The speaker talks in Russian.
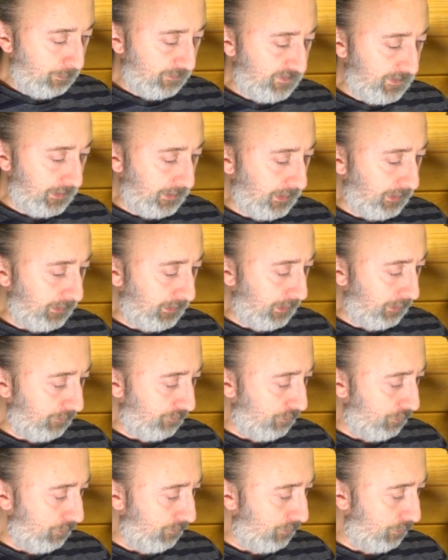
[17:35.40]
постоянной
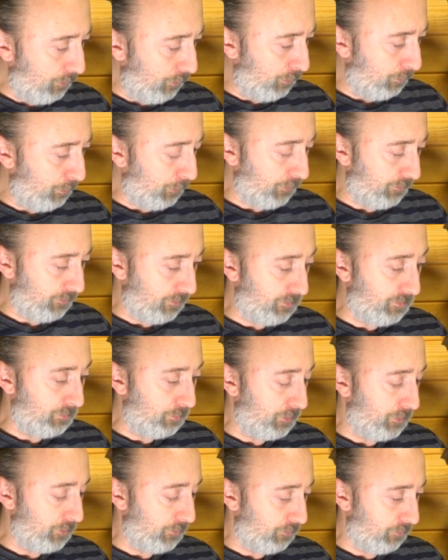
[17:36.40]
основе он просто
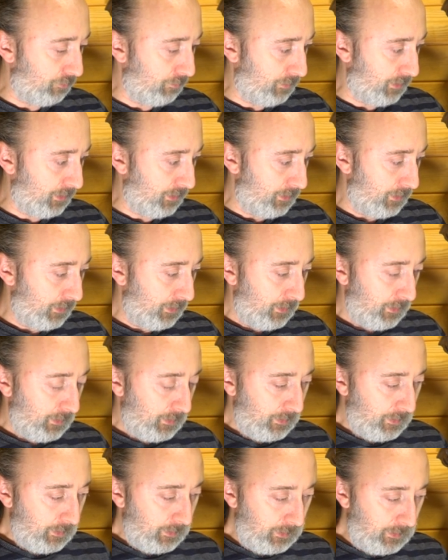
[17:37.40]
сводит с ума.
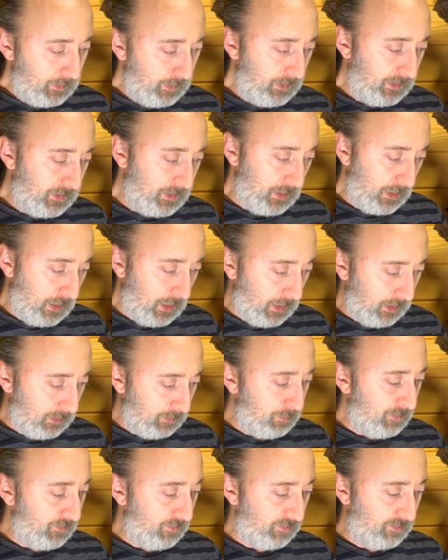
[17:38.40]
И я
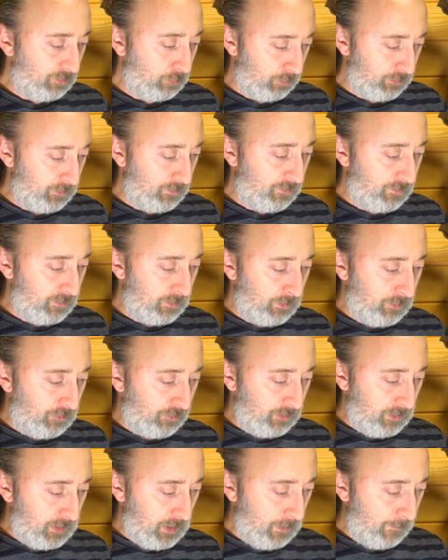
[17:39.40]
от безысходности
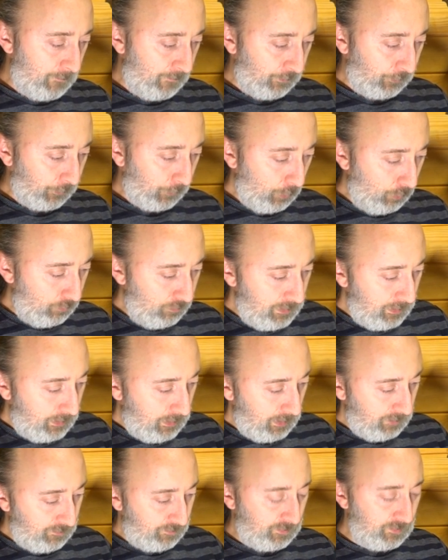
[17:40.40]
начала
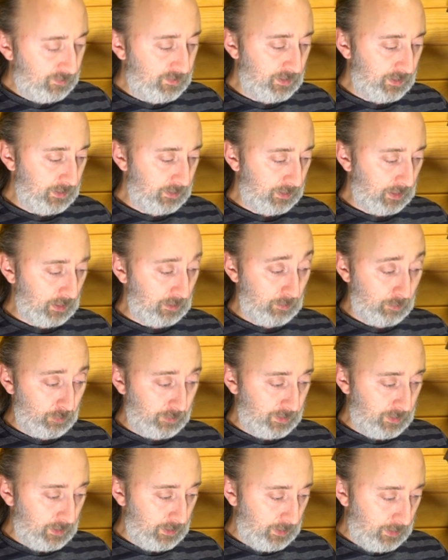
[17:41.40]
увлекаться
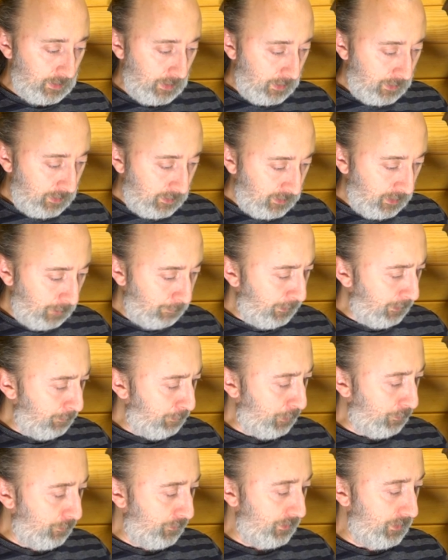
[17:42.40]
диетологией. Я
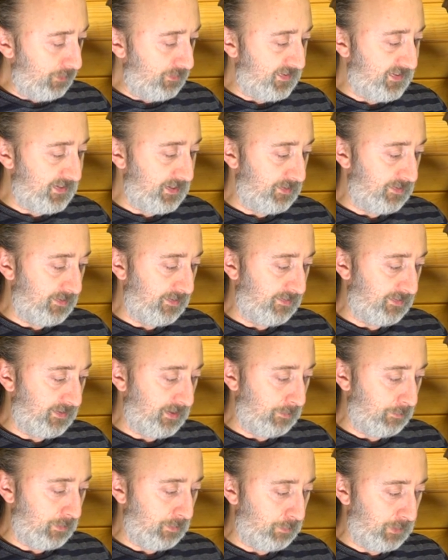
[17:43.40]
перепробовала все
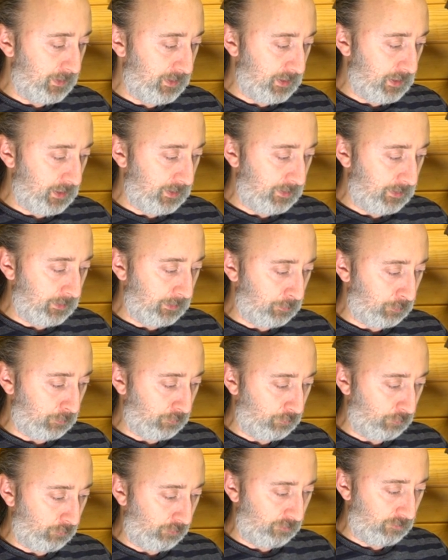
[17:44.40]
системы питания, которые
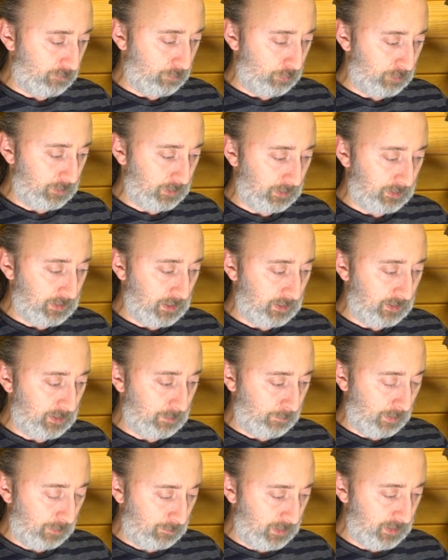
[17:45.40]
существуют на
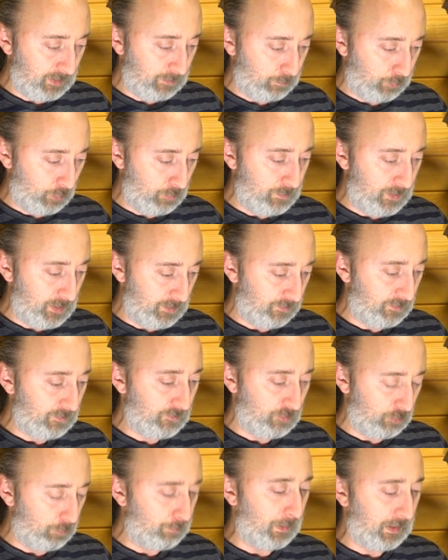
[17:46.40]
данный момент по
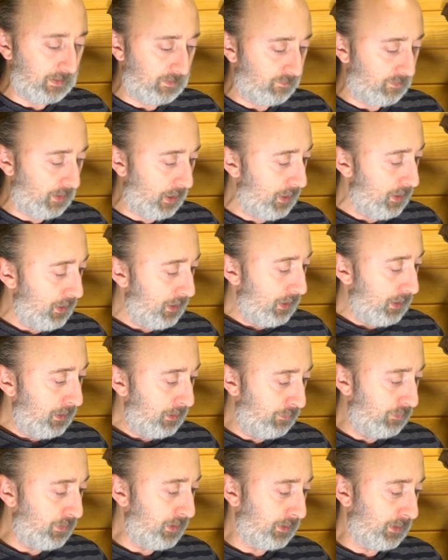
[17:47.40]
месяцу, по два,
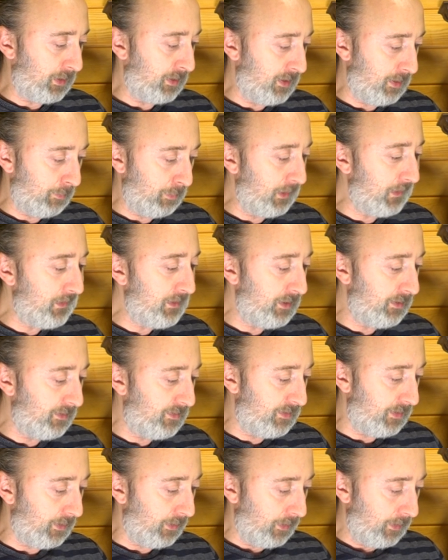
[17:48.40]
эффекта не было
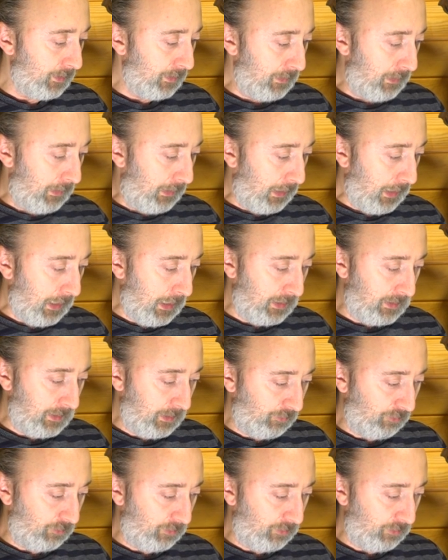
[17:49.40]
нигде. А я